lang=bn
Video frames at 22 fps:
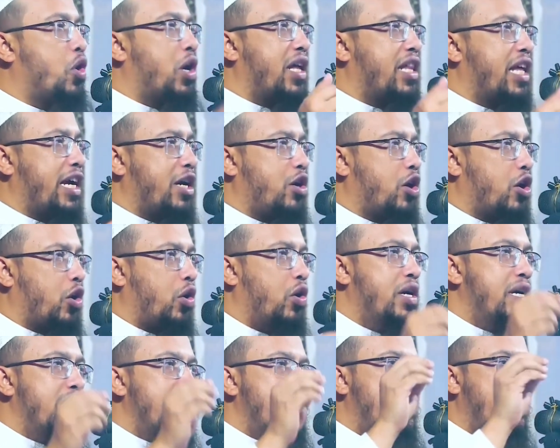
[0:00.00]
শকর আদায়
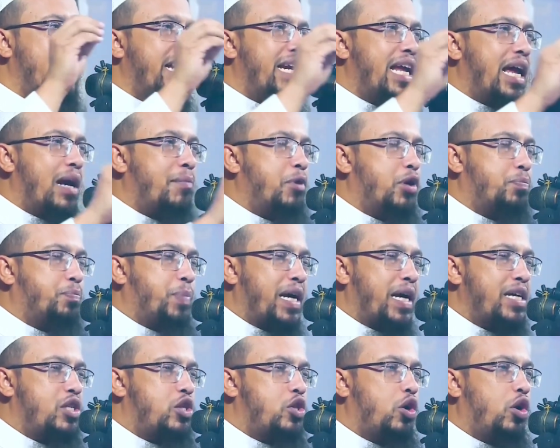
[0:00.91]
করো যে
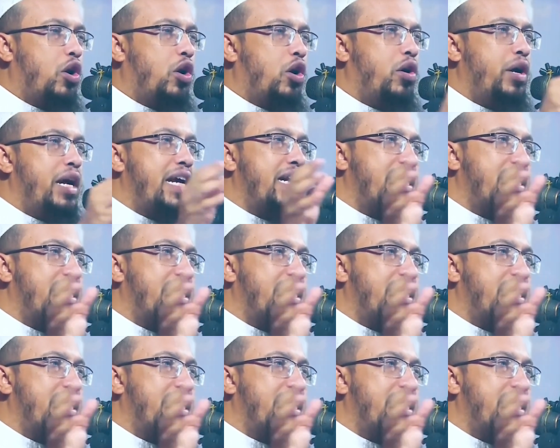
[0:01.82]
নিয়ামত পাইছো